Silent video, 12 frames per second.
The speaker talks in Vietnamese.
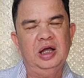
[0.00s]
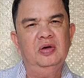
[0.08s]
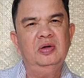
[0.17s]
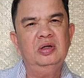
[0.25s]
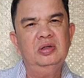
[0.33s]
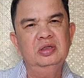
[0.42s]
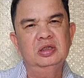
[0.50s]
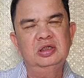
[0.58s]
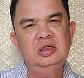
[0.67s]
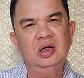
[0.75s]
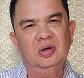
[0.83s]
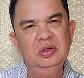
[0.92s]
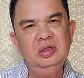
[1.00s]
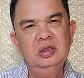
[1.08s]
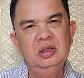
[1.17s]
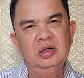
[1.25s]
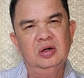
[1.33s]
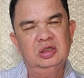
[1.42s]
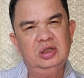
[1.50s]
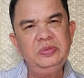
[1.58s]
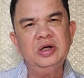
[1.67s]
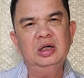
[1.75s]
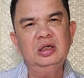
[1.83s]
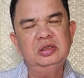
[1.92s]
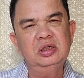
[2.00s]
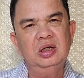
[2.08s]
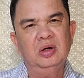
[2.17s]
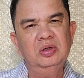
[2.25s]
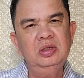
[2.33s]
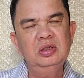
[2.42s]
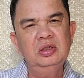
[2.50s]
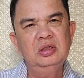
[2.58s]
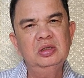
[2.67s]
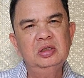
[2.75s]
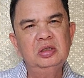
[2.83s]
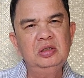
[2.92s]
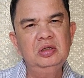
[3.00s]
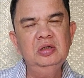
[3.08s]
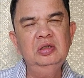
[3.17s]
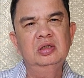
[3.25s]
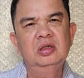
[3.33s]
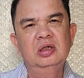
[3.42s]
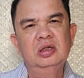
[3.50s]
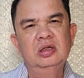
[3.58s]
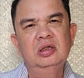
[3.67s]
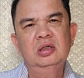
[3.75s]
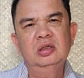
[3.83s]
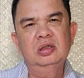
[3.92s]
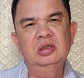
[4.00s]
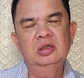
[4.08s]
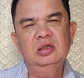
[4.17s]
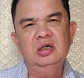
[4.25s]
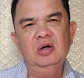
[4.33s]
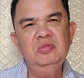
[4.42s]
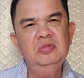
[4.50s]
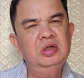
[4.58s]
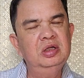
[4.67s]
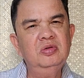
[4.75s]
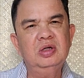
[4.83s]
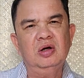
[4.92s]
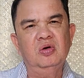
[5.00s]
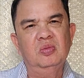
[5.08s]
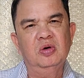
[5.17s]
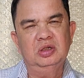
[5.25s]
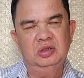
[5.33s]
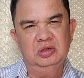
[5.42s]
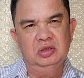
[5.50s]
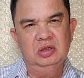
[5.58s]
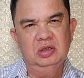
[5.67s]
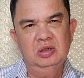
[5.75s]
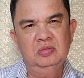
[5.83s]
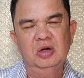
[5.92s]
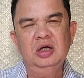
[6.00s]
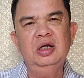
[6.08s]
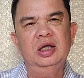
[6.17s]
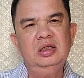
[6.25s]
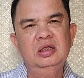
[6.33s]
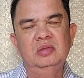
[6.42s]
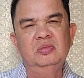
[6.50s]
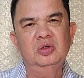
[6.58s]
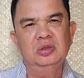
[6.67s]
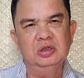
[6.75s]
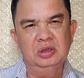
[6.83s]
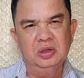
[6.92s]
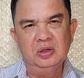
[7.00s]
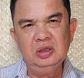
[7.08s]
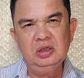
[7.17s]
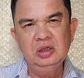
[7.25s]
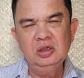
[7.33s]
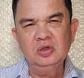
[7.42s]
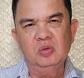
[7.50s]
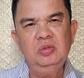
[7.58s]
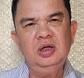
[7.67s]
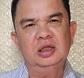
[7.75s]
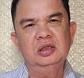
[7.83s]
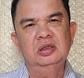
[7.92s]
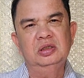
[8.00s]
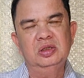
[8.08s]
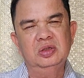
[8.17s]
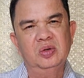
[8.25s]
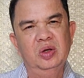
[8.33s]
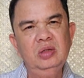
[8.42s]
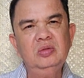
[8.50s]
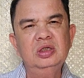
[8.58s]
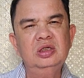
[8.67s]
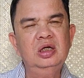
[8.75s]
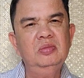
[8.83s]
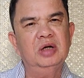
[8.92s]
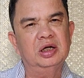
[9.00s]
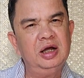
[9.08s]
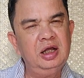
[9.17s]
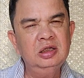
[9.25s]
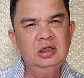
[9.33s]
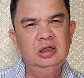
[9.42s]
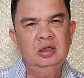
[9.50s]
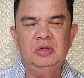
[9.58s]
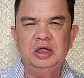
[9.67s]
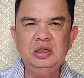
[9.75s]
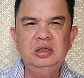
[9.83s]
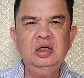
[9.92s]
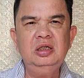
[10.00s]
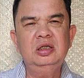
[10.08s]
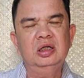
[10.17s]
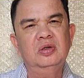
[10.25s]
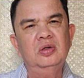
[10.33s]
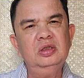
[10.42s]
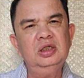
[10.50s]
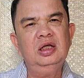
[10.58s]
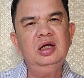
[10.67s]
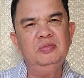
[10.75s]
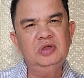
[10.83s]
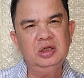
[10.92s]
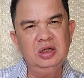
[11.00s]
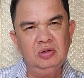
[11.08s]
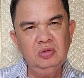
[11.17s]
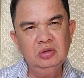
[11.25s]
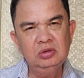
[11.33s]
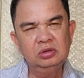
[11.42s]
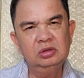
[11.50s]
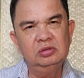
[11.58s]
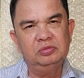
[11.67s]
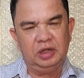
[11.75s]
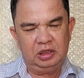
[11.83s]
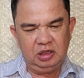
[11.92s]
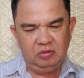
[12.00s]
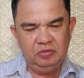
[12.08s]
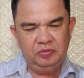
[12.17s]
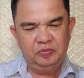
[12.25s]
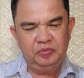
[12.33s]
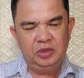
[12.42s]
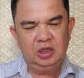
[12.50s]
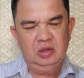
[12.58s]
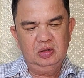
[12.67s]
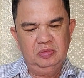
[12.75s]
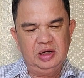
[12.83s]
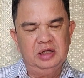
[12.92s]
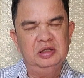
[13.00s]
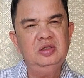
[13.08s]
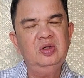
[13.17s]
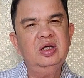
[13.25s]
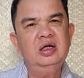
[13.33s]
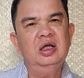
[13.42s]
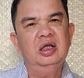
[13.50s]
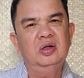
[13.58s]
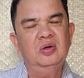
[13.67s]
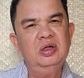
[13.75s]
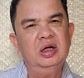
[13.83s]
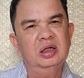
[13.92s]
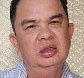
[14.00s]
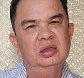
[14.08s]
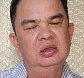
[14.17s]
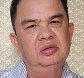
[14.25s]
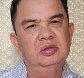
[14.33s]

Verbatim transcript: và họ được xin lỗi, họ chấp nhận lời xin lỗi nhưng không yêu cầu bồi thường bởi lẽ tiền bồi thường đó cũng là từ tiền thuế của nhân dân mà ra. Mà nhân dân thì có sai lầm gì đâu, phải không? Và những doanh nhân này nói rằng